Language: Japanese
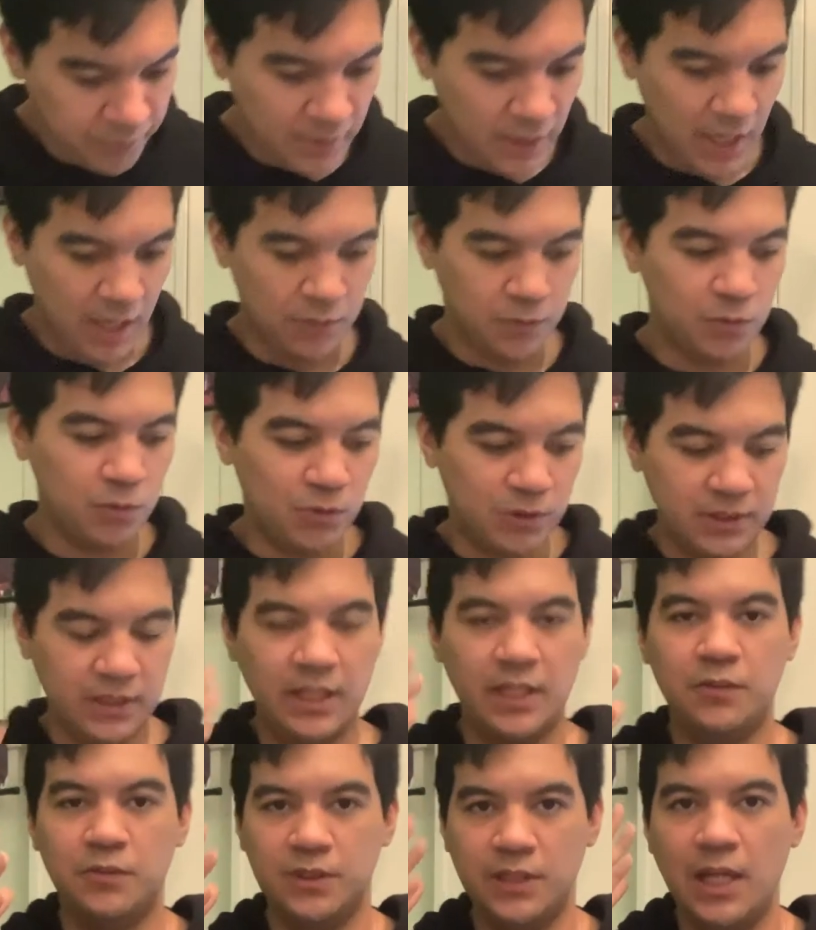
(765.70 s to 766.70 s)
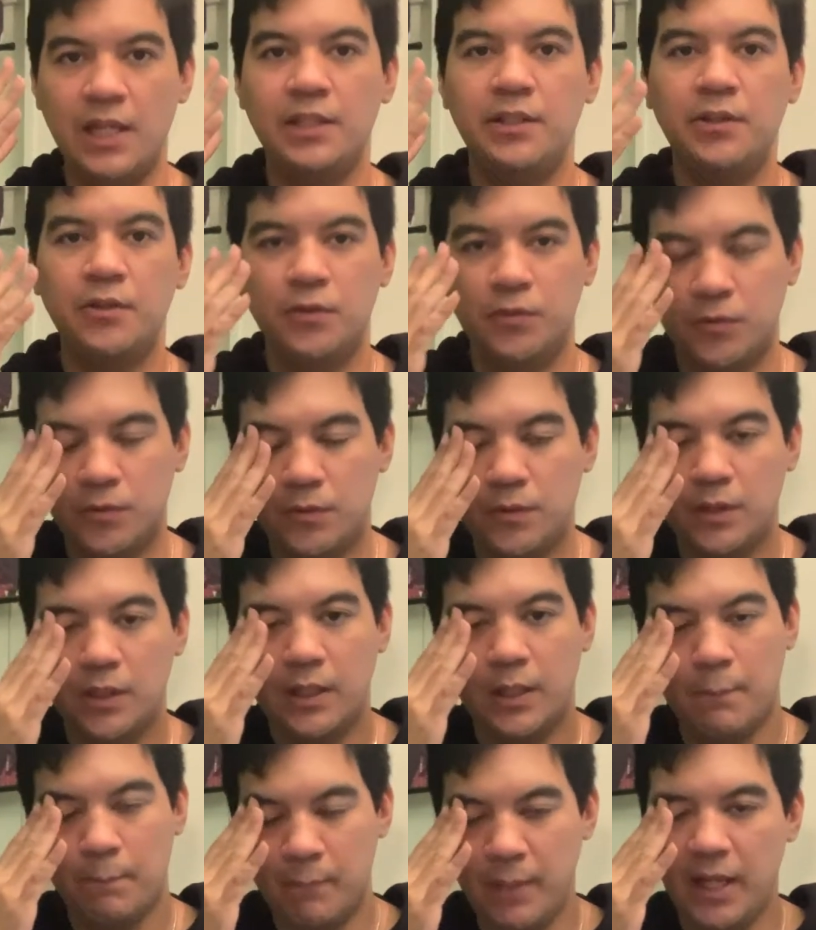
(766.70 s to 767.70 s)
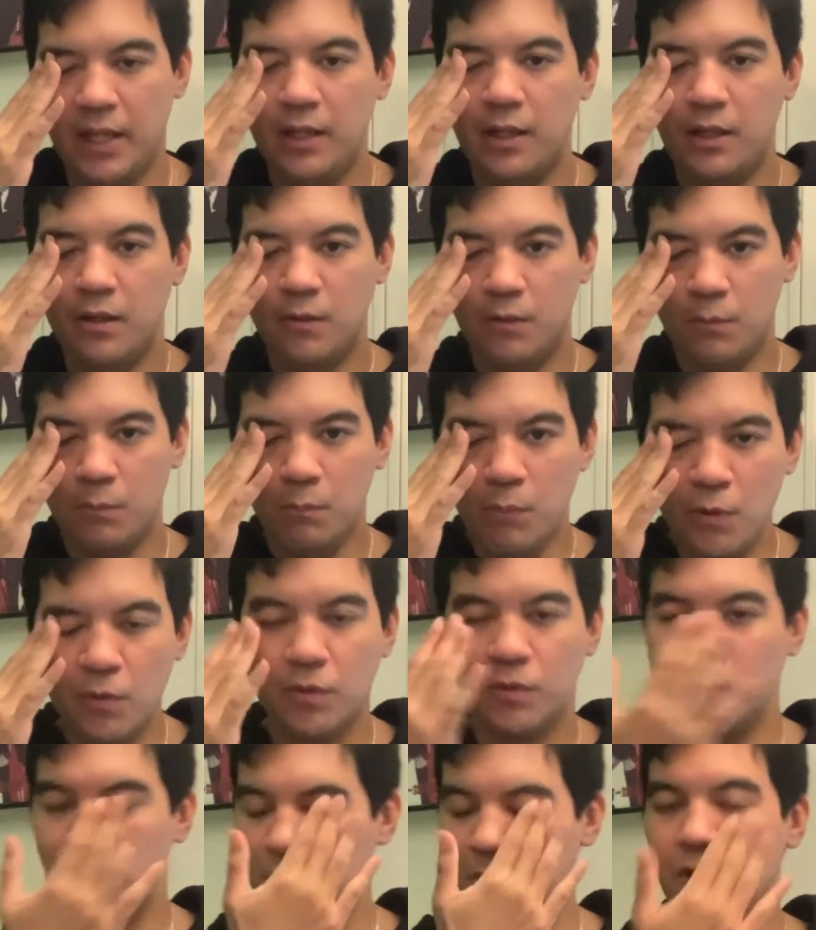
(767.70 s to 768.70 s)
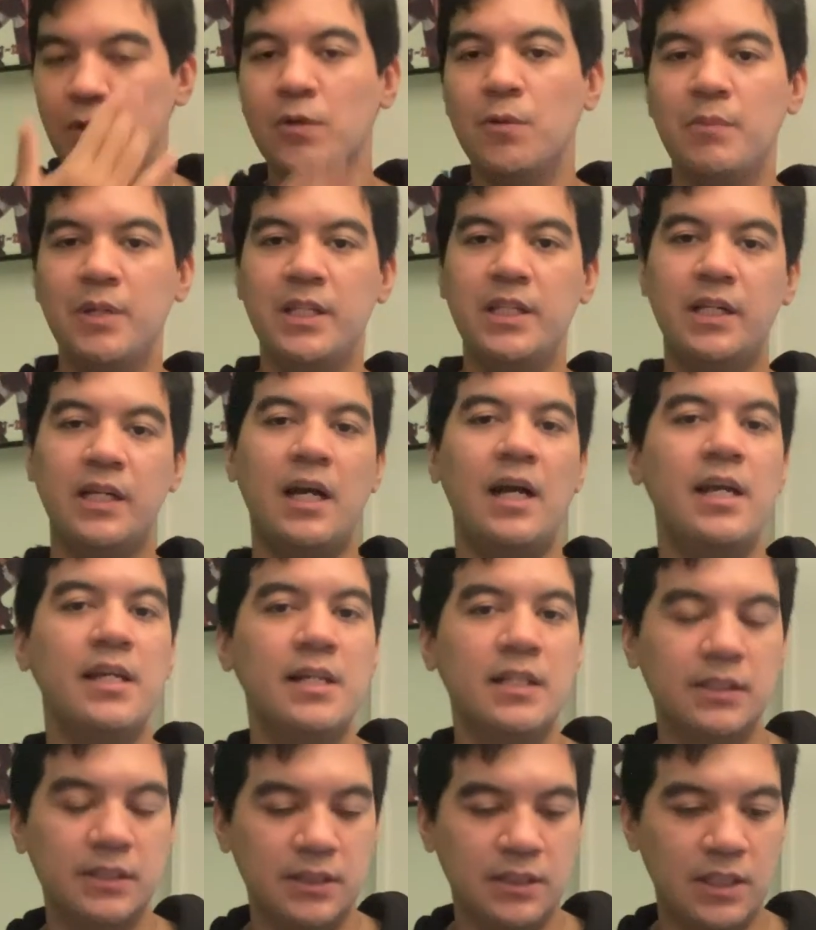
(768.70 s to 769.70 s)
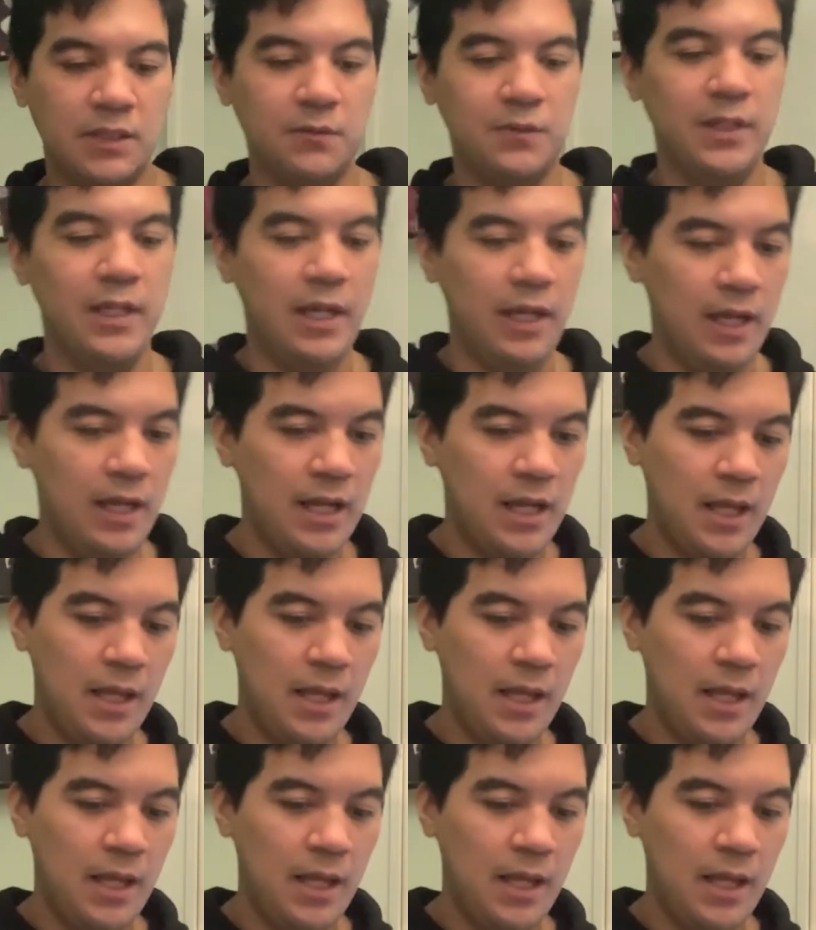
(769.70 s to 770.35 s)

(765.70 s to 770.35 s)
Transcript: あの、特性の最強の目も、この両目で開眼したので、